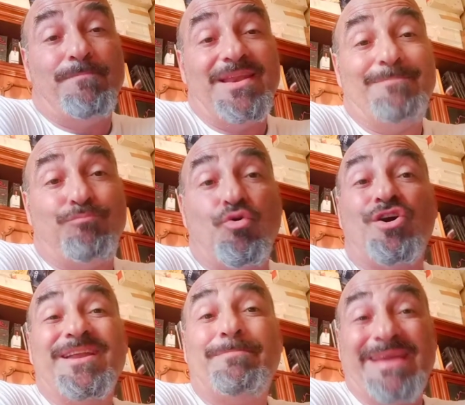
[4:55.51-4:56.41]
le
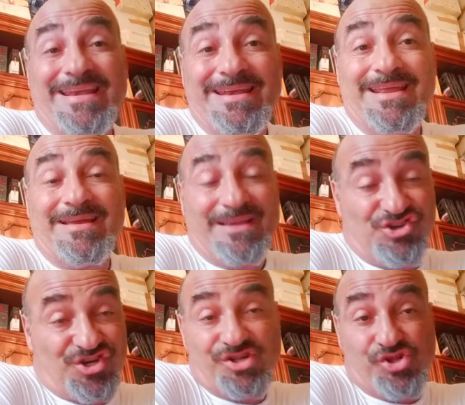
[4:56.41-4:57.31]
buone penne, che ce ne